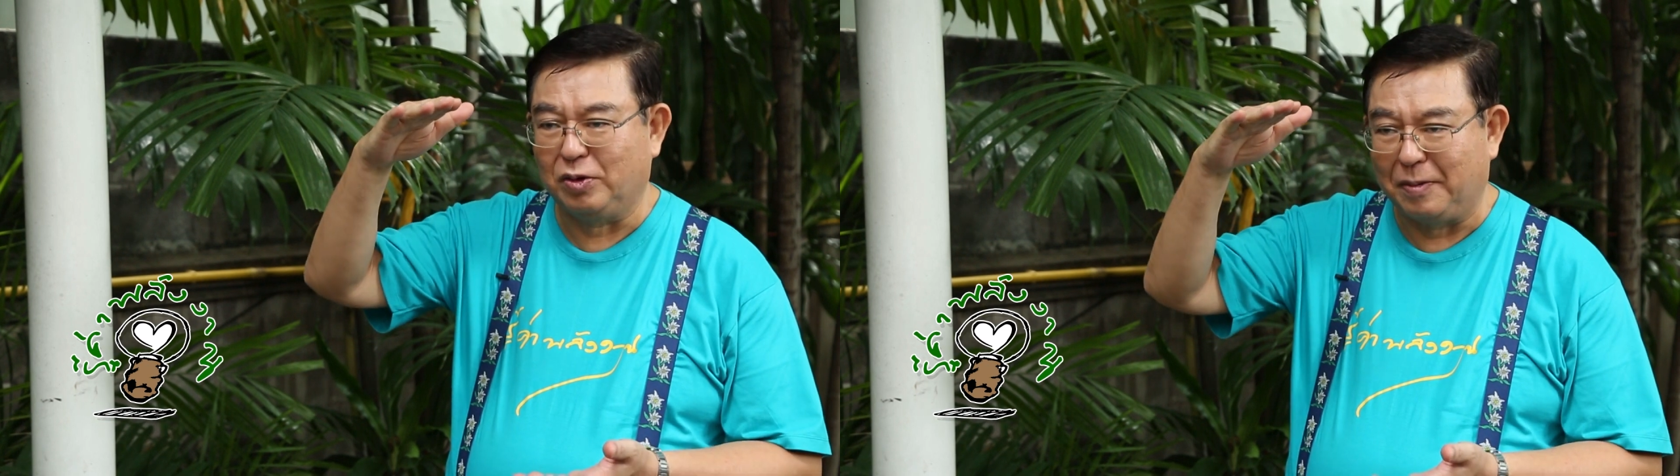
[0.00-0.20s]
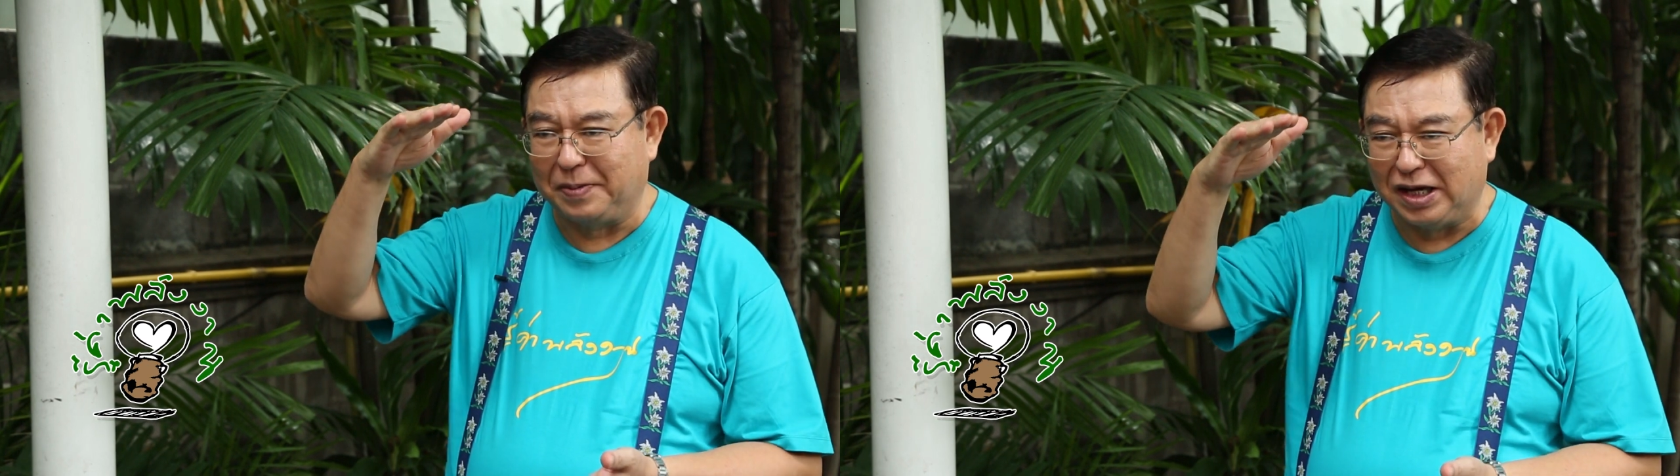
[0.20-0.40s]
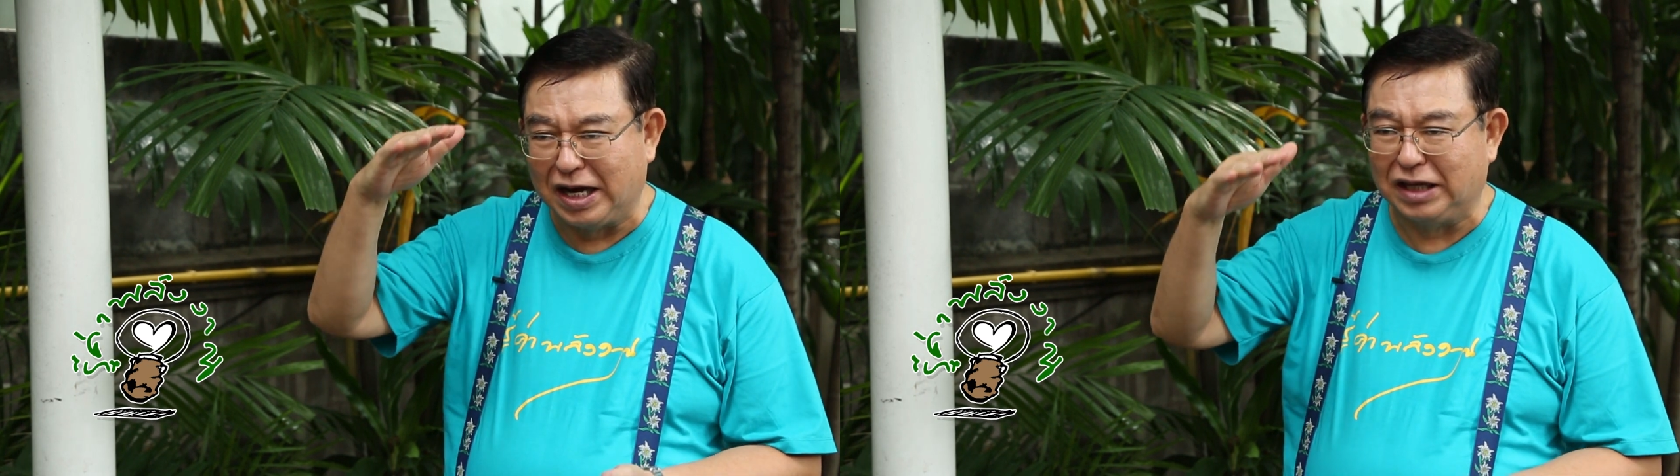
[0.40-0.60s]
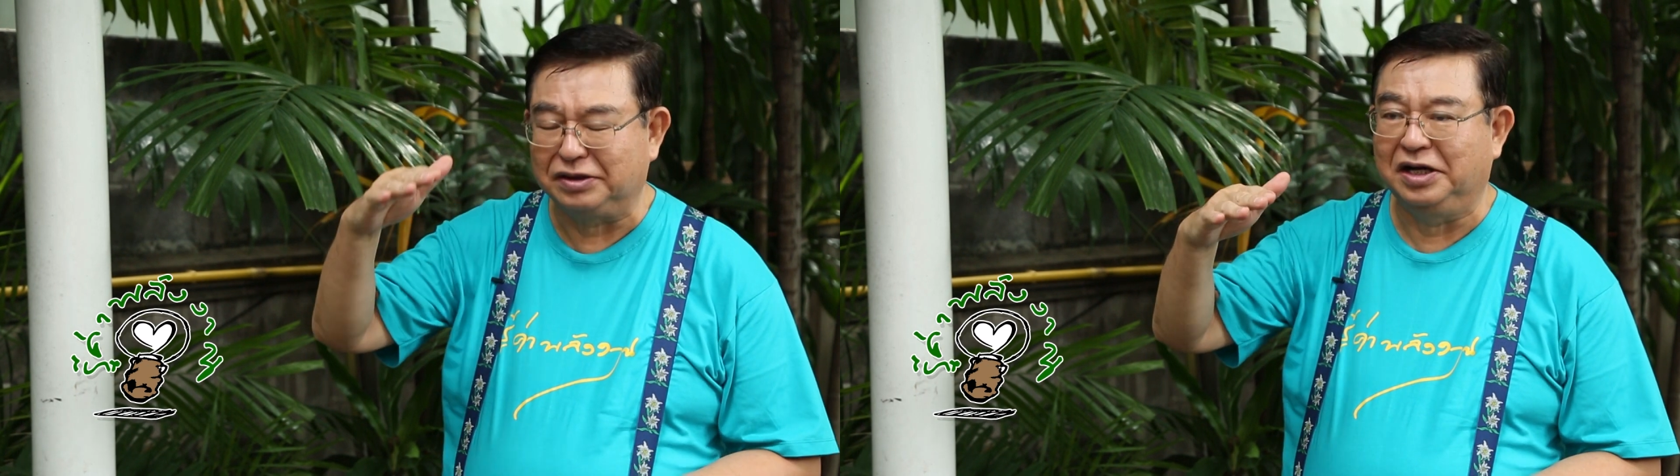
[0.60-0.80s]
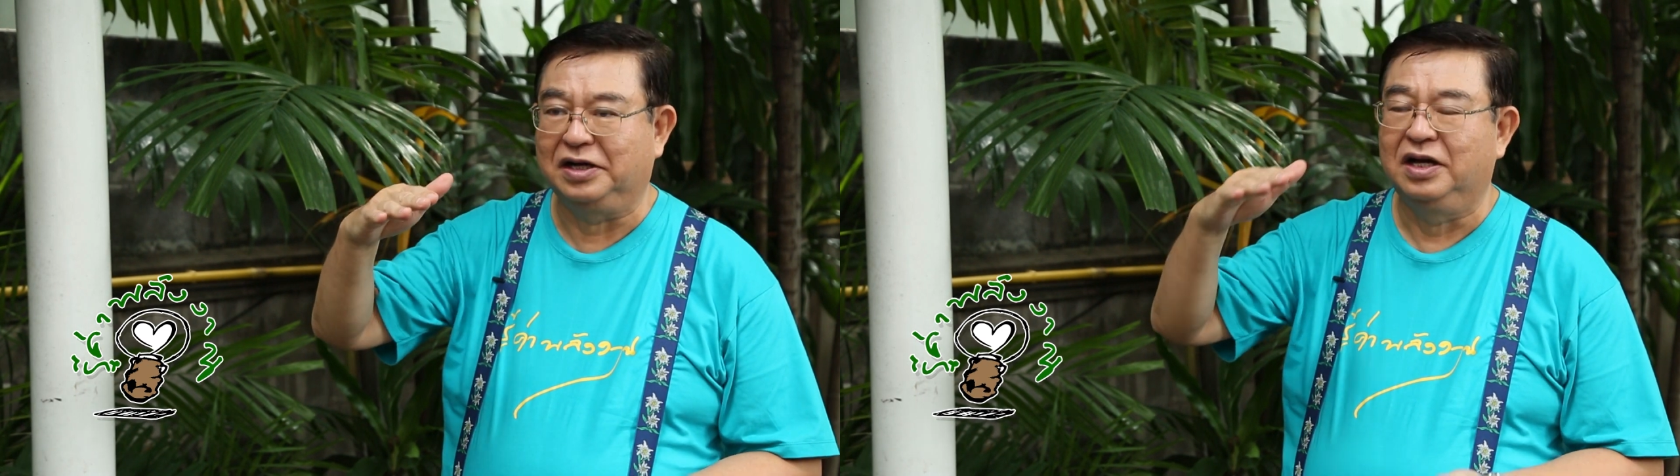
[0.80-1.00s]
กับขนาด
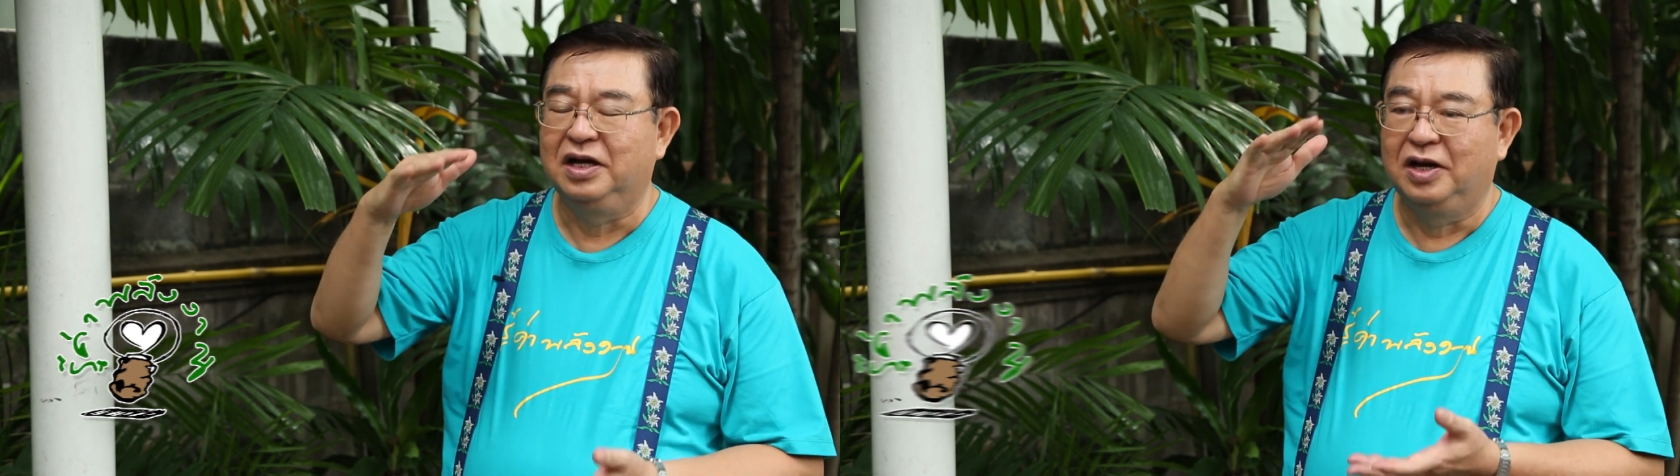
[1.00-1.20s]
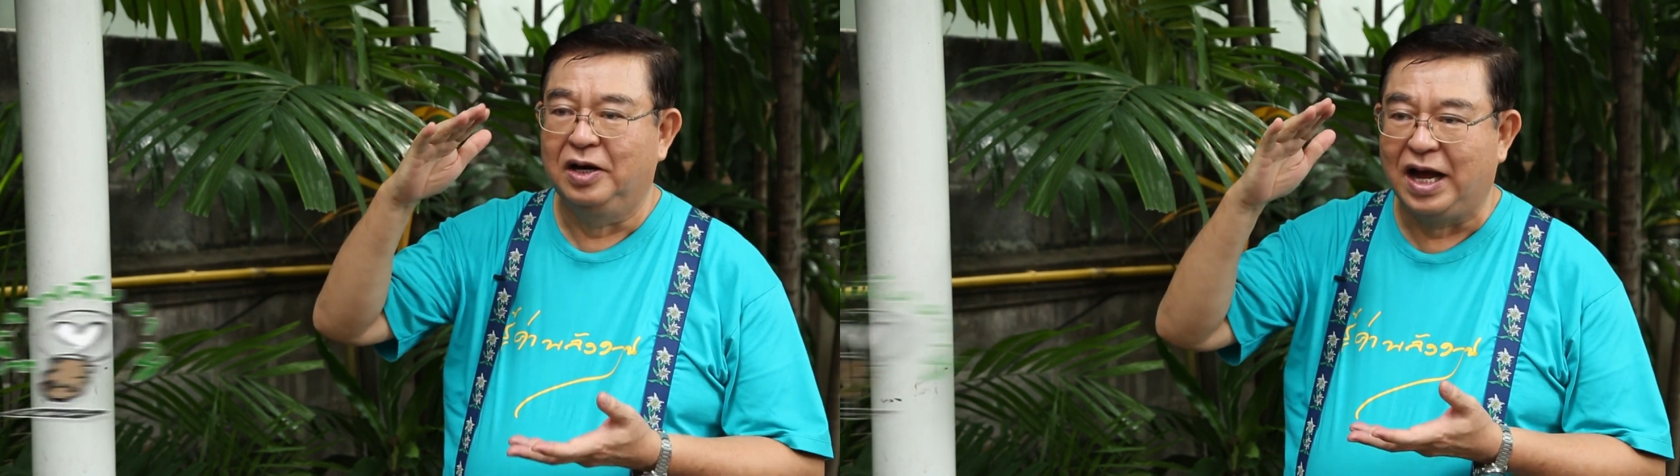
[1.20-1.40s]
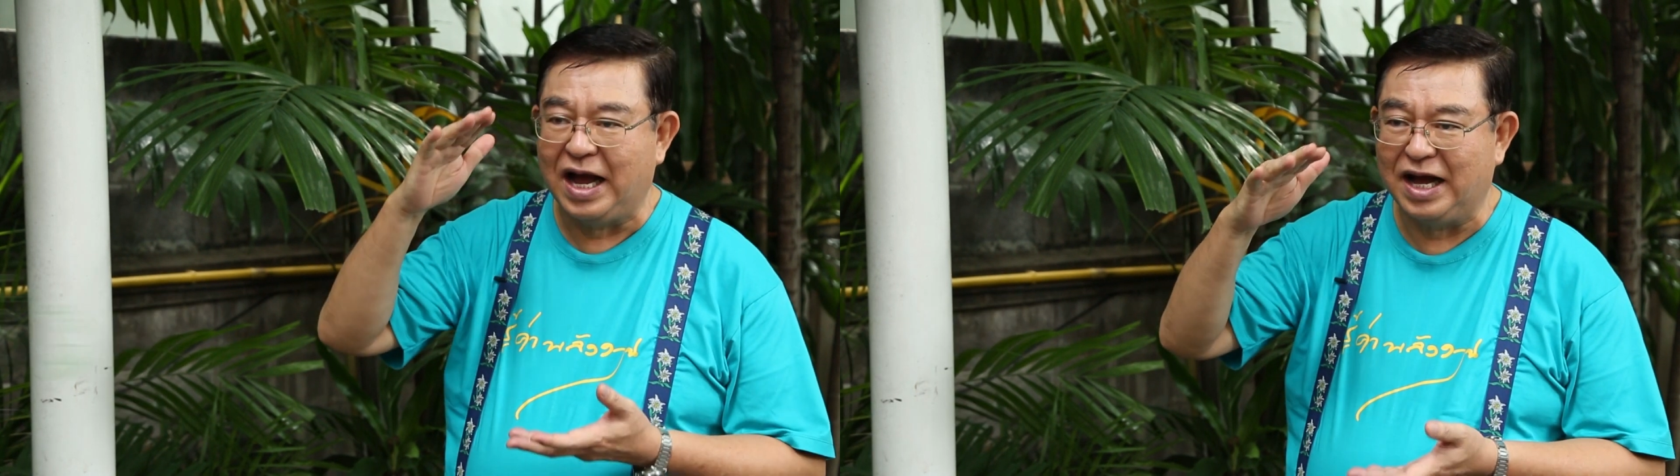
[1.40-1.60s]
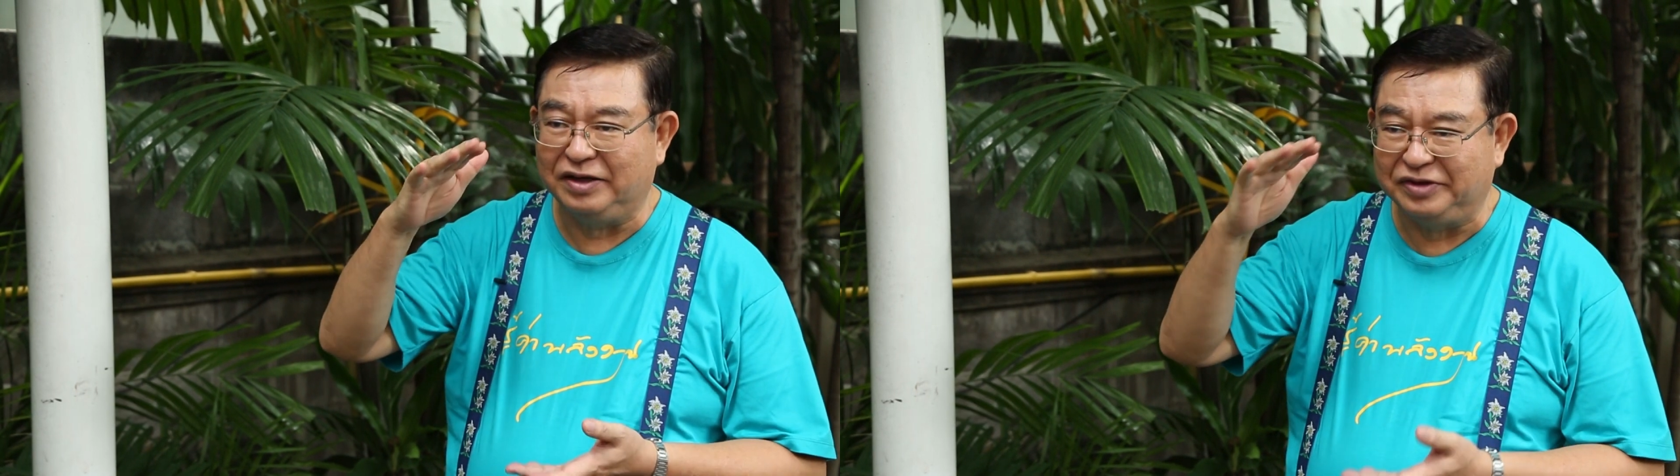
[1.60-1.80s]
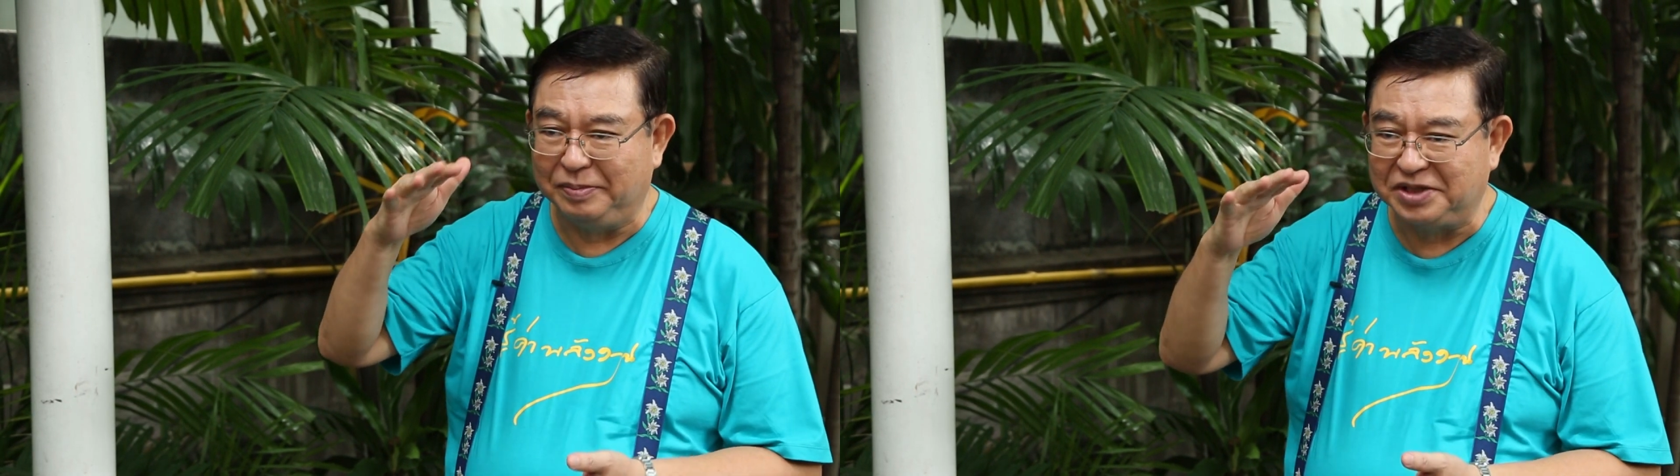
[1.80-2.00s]
ตึก
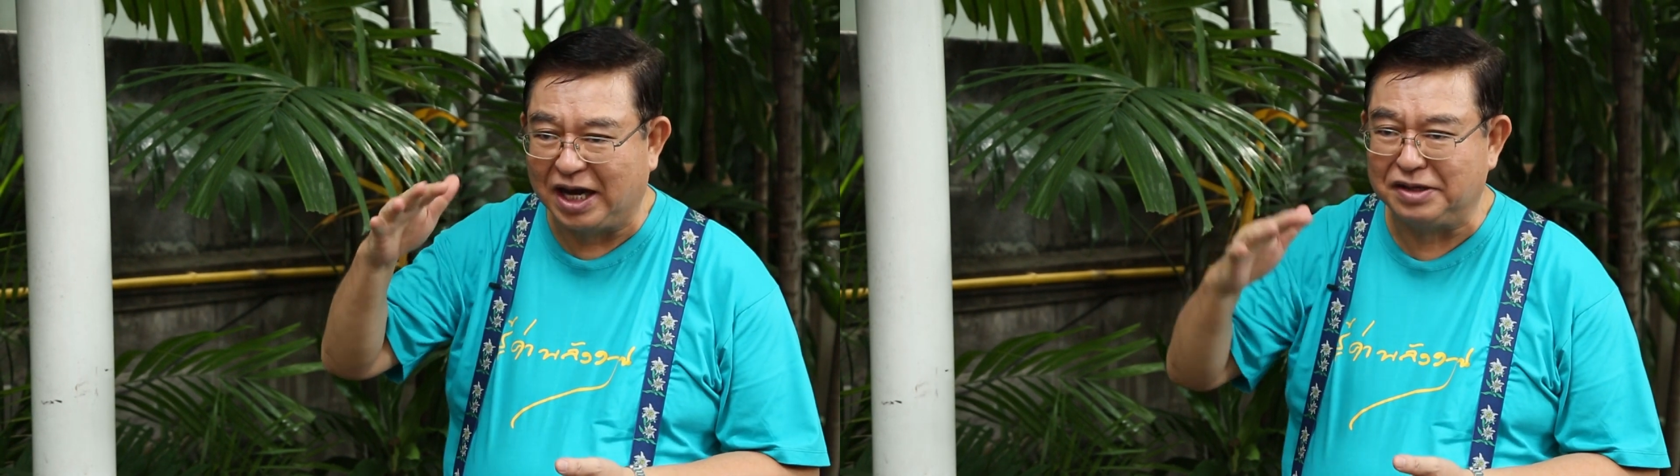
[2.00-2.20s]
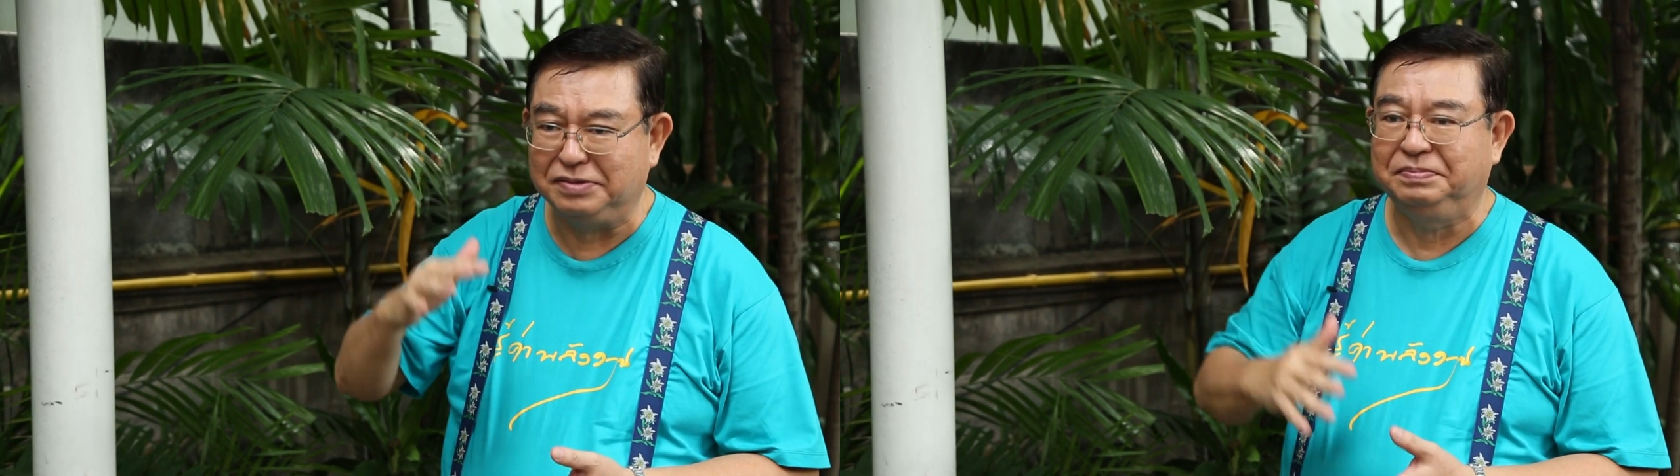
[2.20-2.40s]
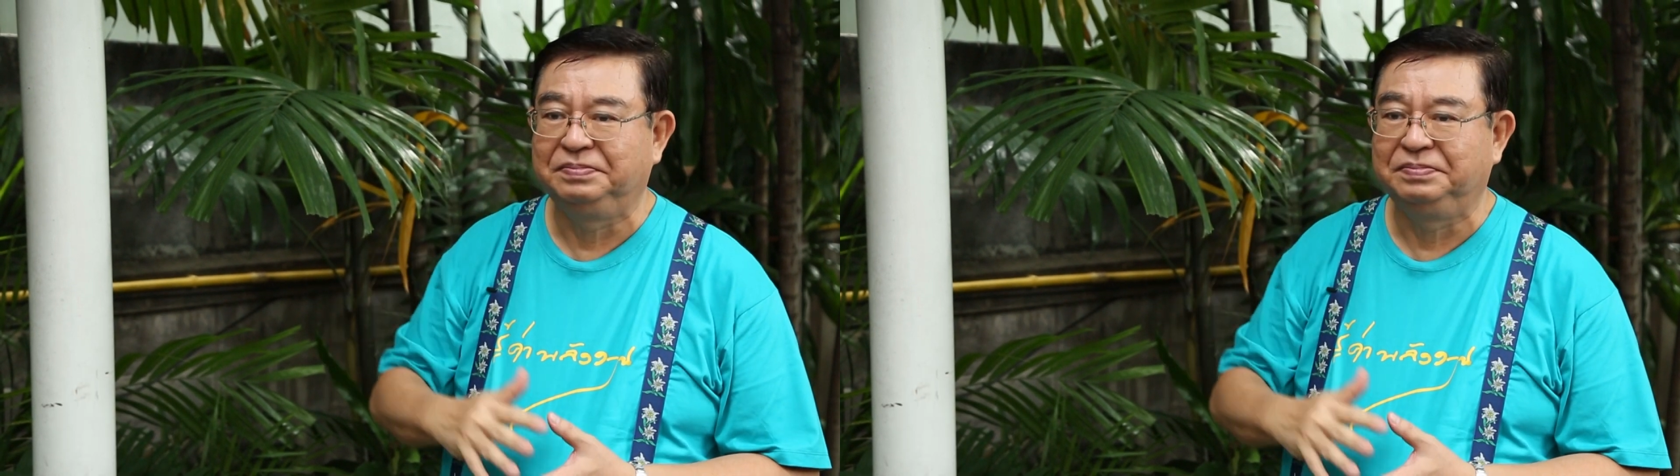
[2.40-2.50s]
50 ชั้น